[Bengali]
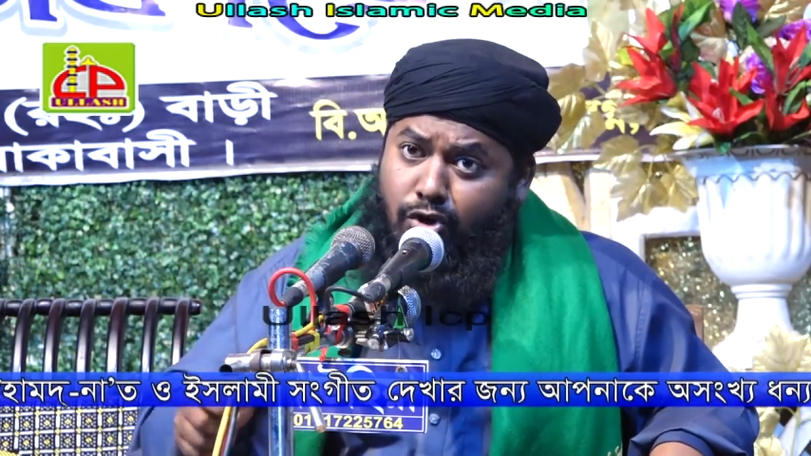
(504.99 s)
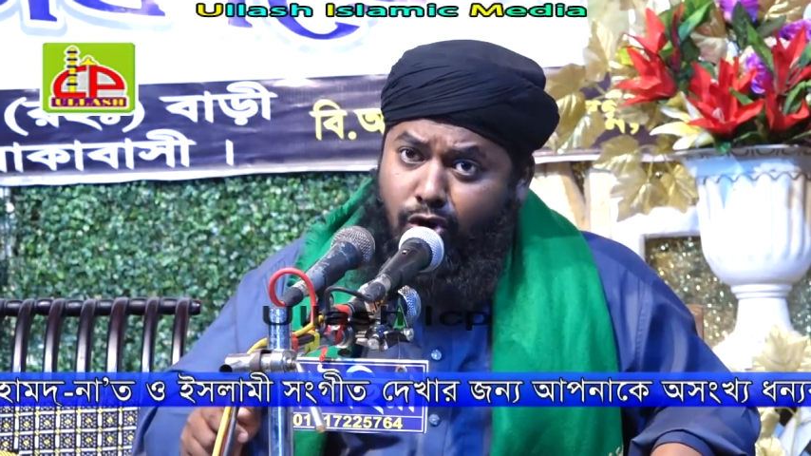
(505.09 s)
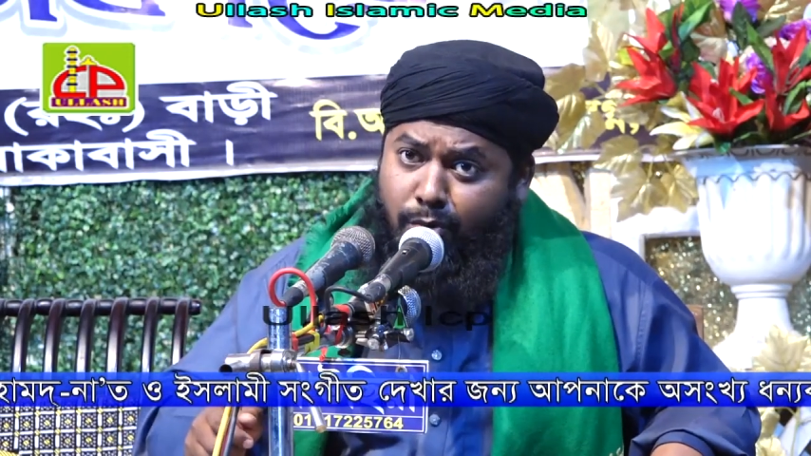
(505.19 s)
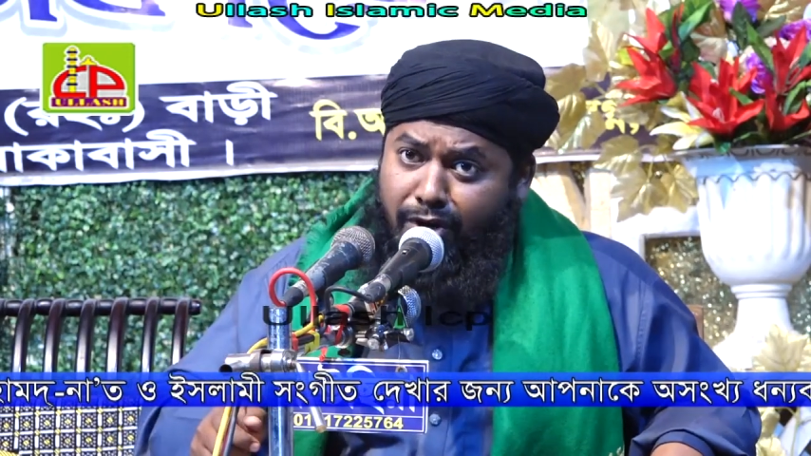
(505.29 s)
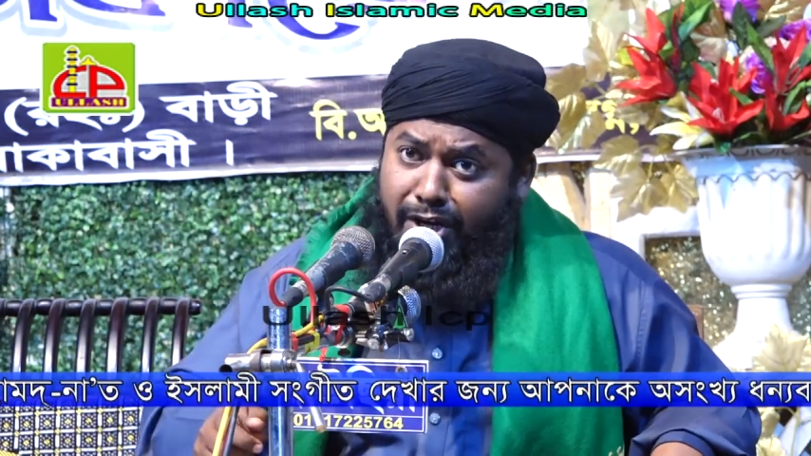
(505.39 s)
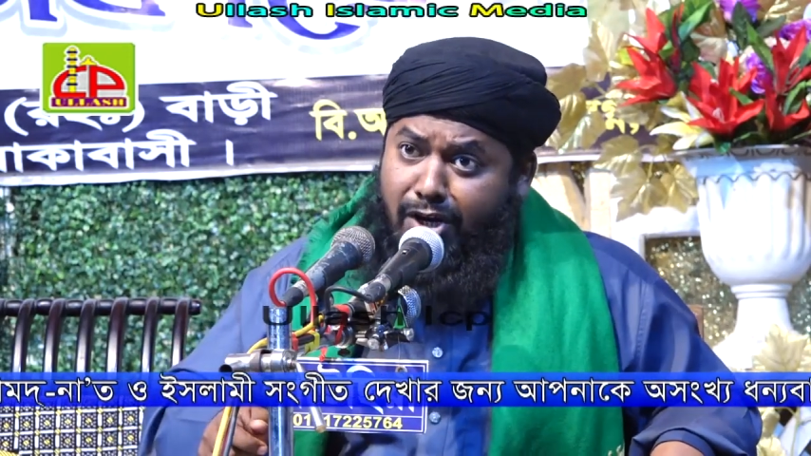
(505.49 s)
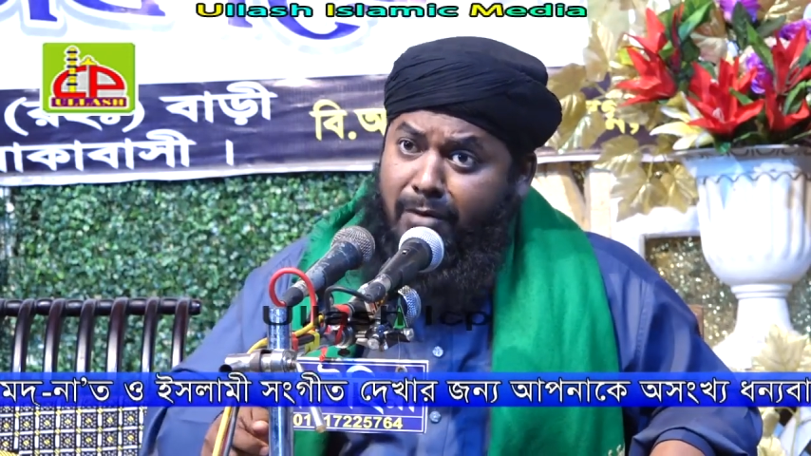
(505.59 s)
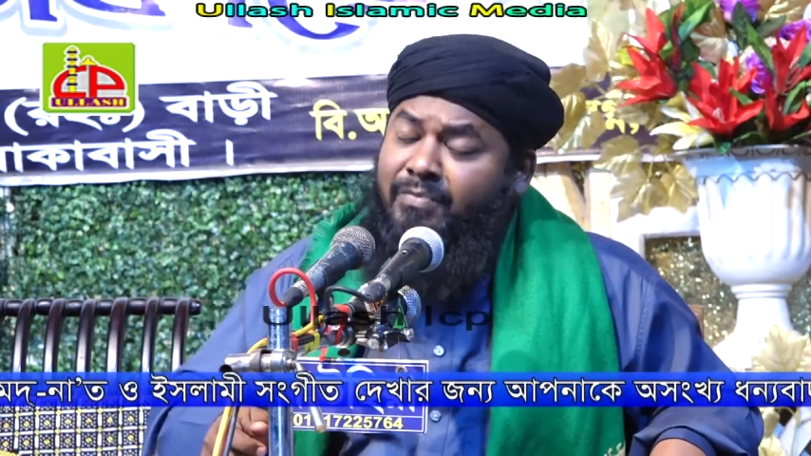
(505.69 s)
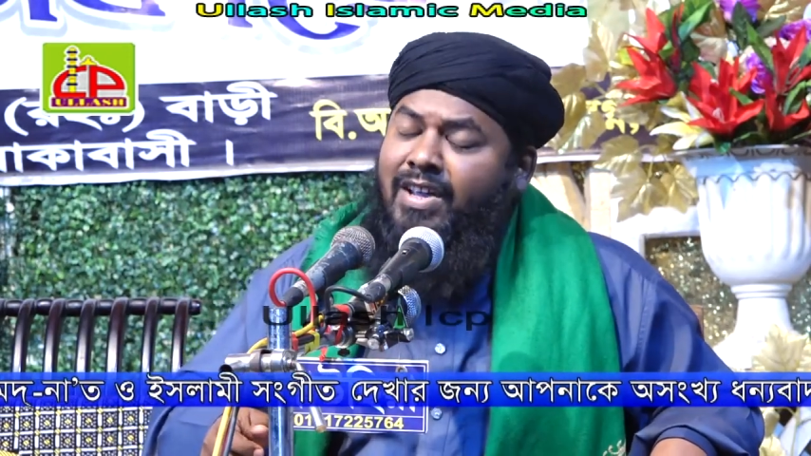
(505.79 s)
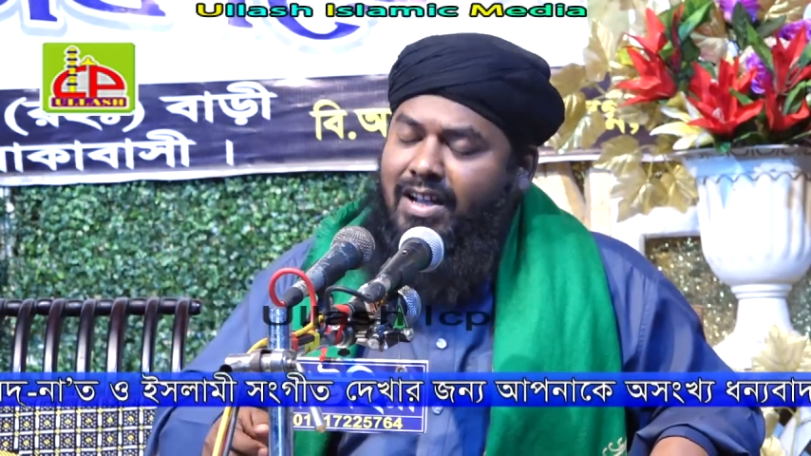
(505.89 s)
করব কেন
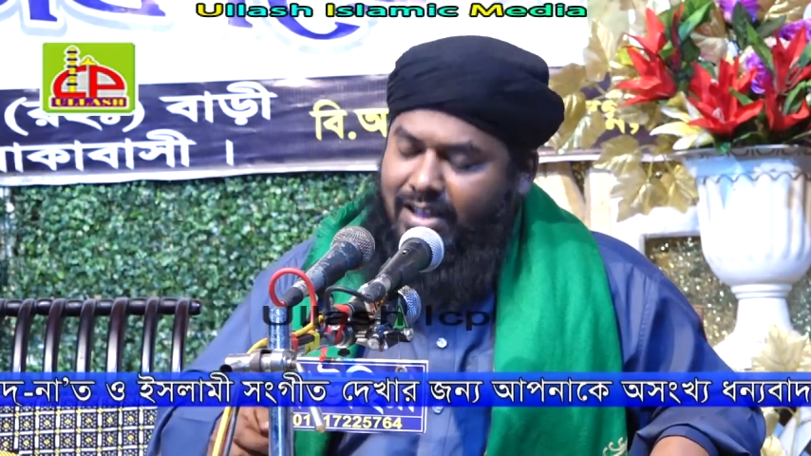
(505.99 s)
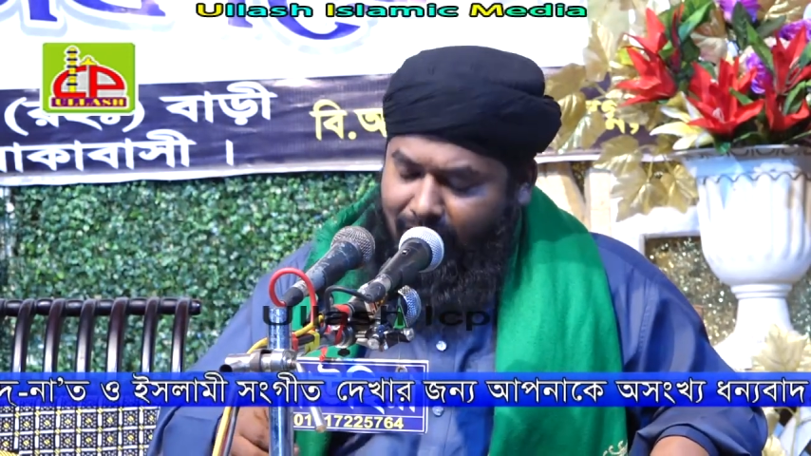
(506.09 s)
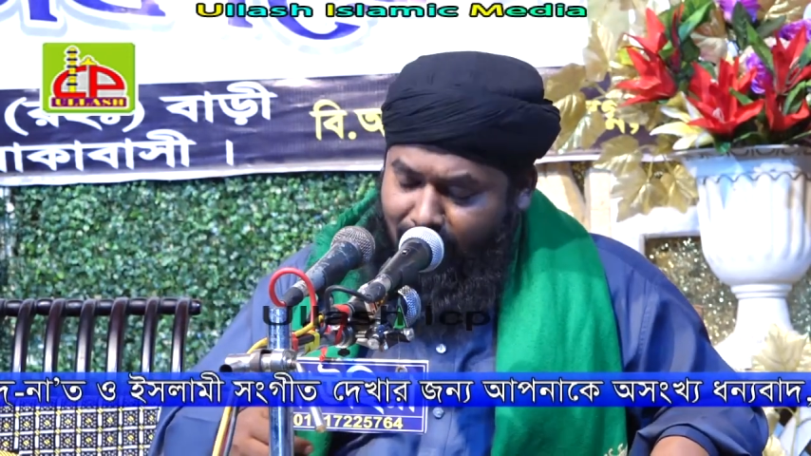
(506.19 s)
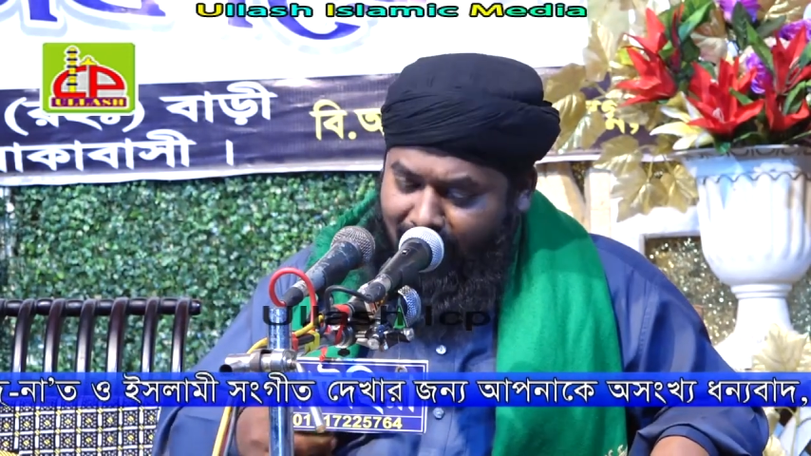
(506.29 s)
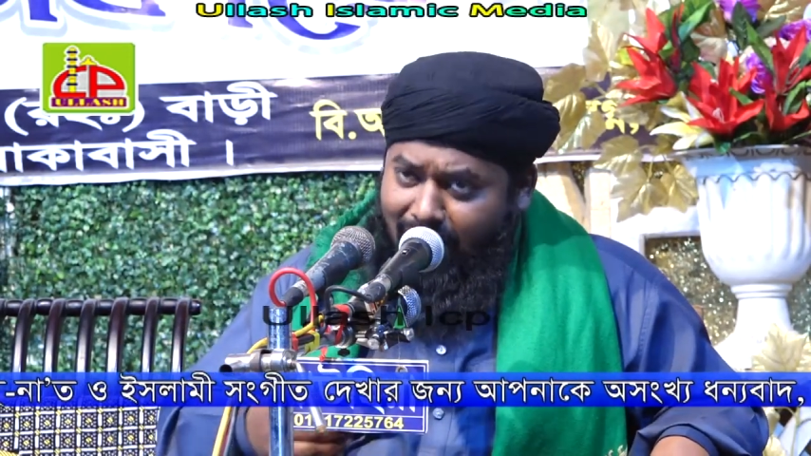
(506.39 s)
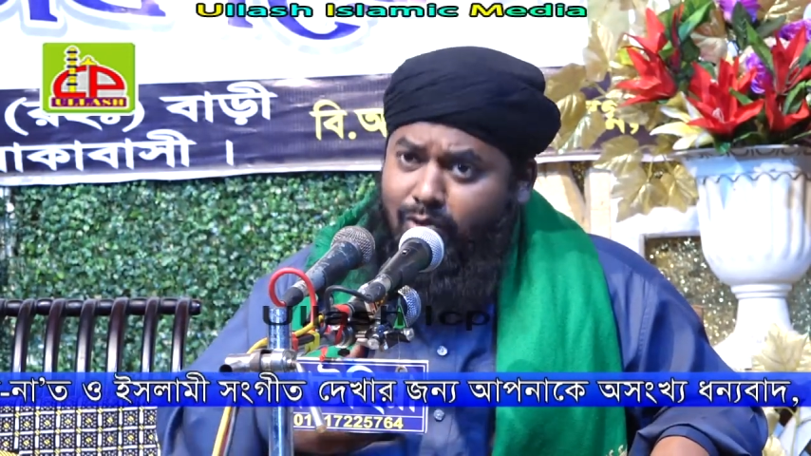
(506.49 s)
কারণ